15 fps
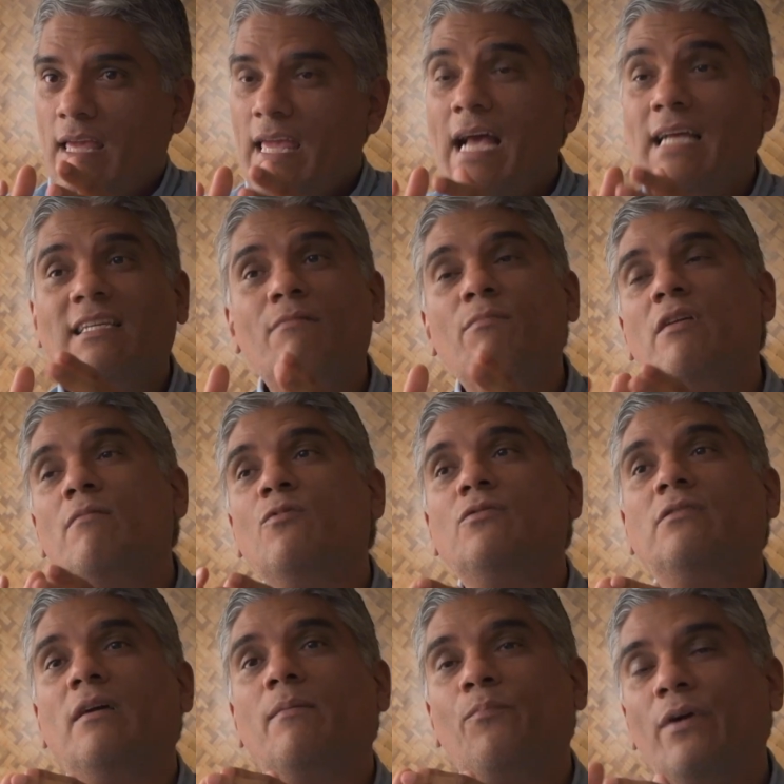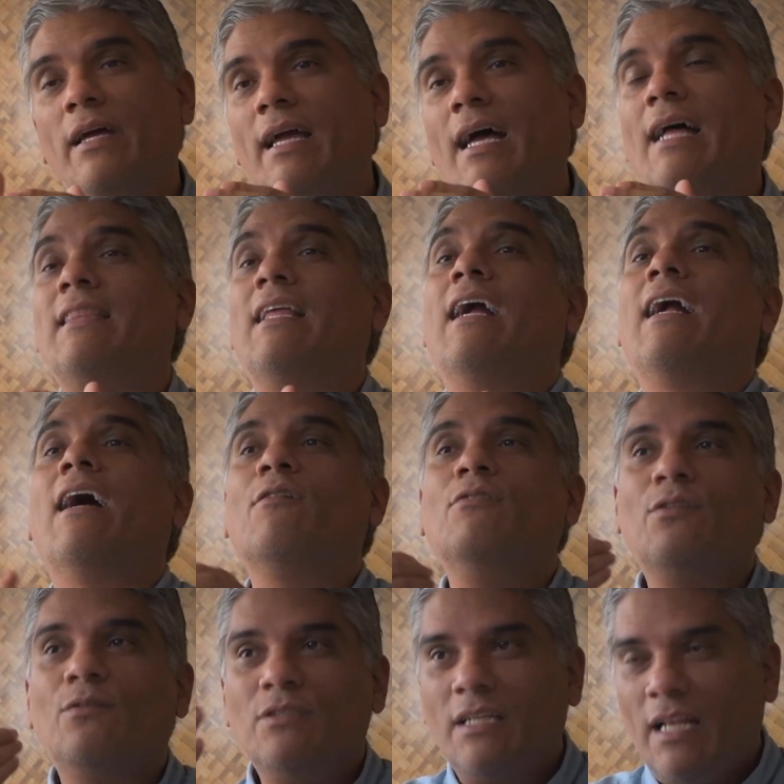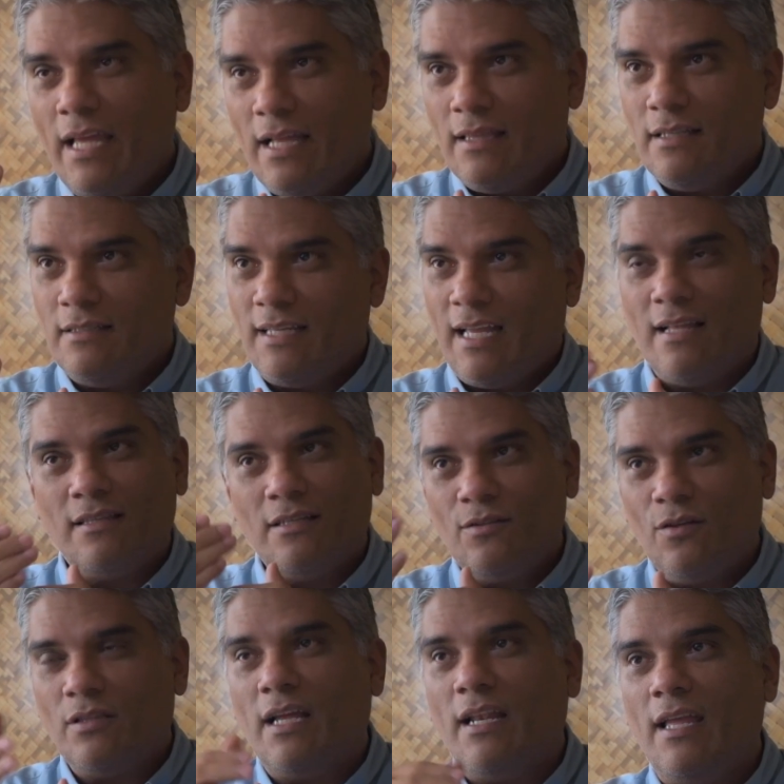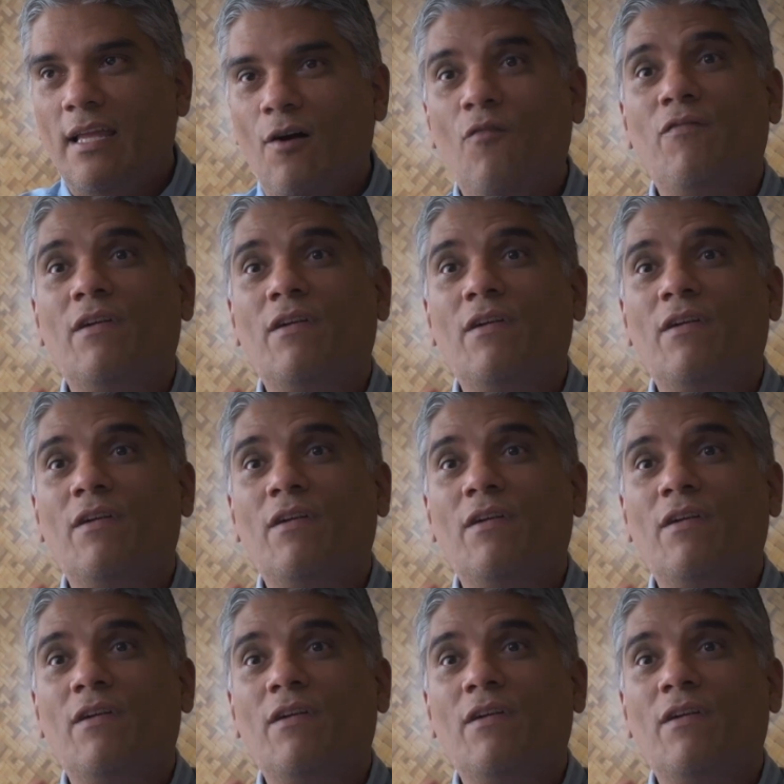y asimismo usted puede atacar otros clientes que antes no tenía